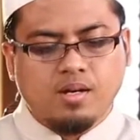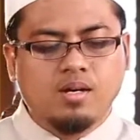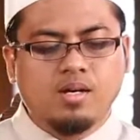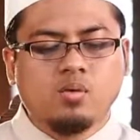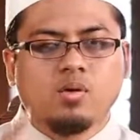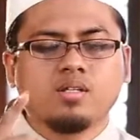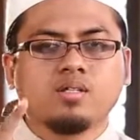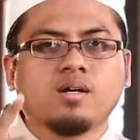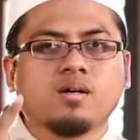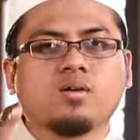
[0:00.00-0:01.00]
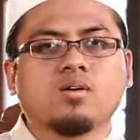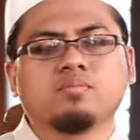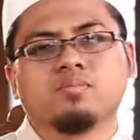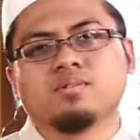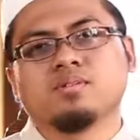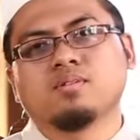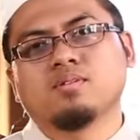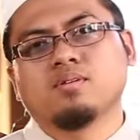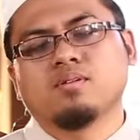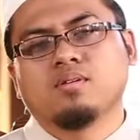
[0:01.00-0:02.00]
Ala wahya al-qalb,
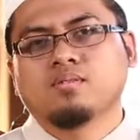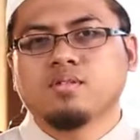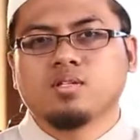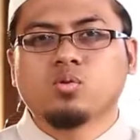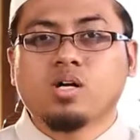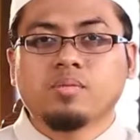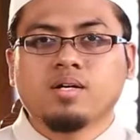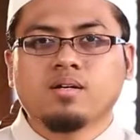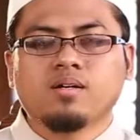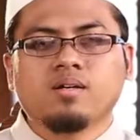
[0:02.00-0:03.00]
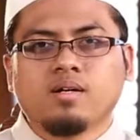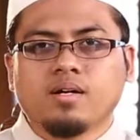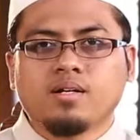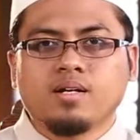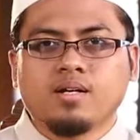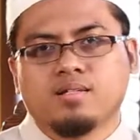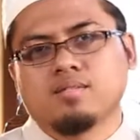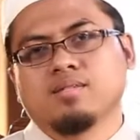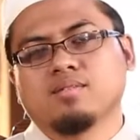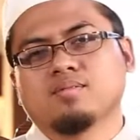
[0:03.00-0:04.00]
yaitu apa? Adalah
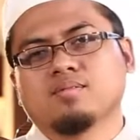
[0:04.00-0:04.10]
hati.